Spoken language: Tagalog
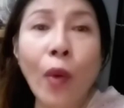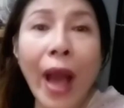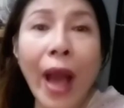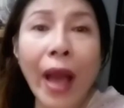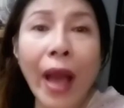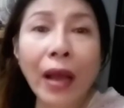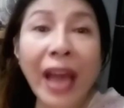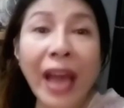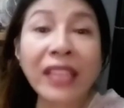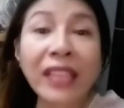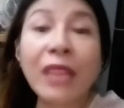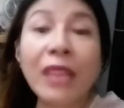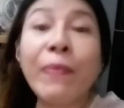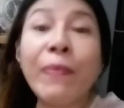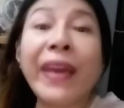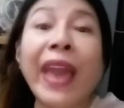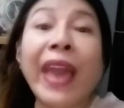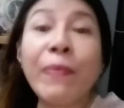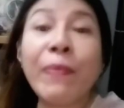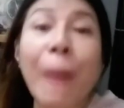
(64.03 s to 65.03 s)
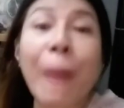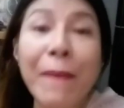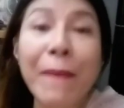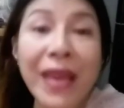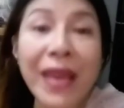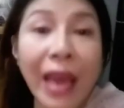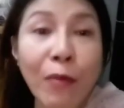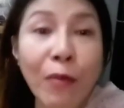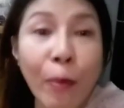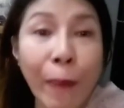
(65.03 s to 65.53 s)
kahit ibigay
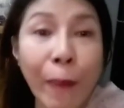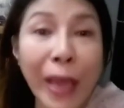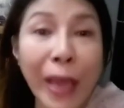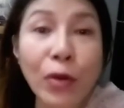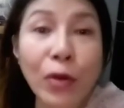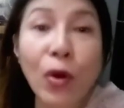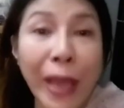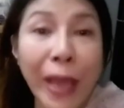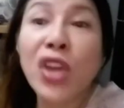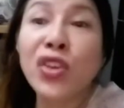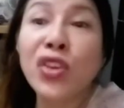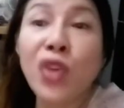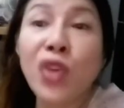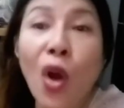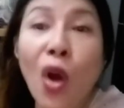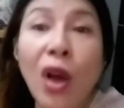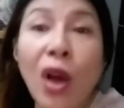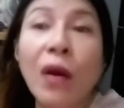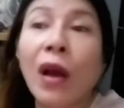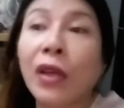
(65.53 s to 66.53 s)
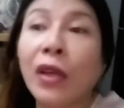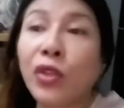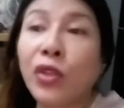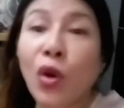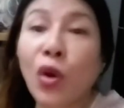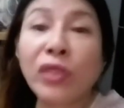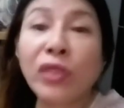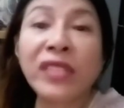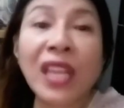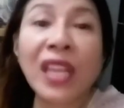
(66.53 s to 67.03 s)
pamigay mo pa yung yung yung
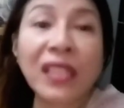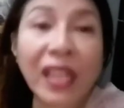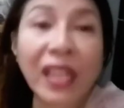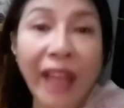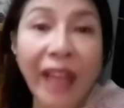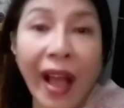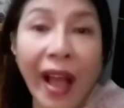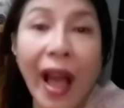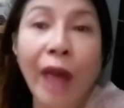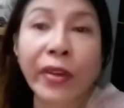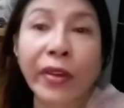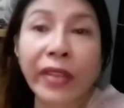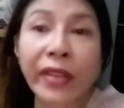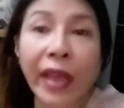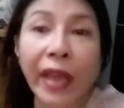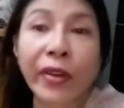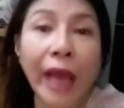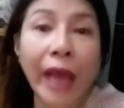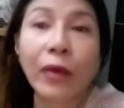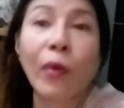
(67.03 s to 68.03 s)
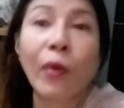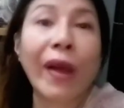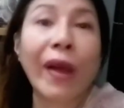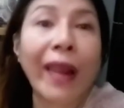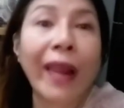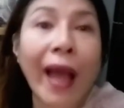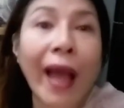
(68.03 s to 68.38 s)
titi na kahoy na yan, wala.